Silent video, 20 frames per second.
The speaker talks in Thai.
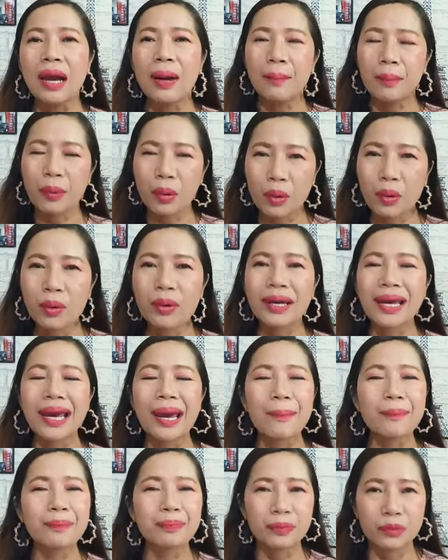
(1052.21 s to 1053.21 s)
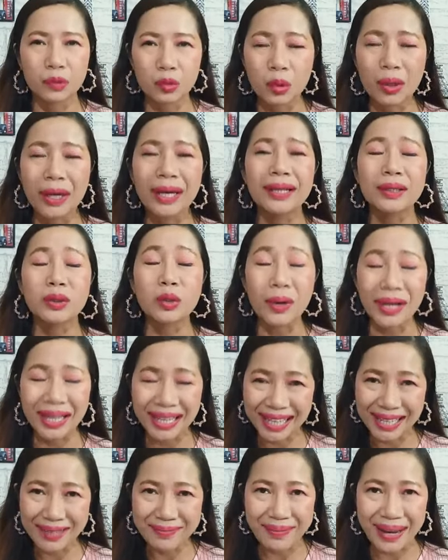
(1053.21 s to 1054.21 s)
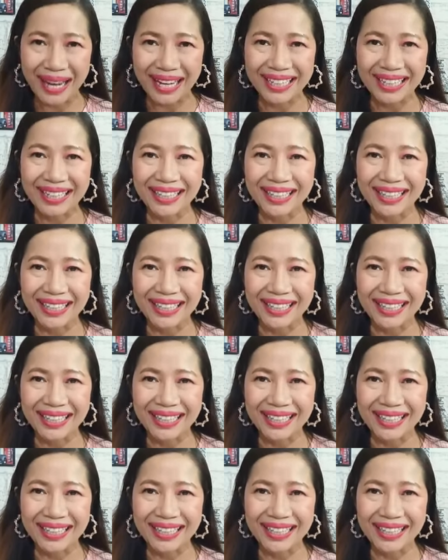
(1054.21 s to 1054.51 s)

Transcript: โปรแกรมตัวตัวเองใหม่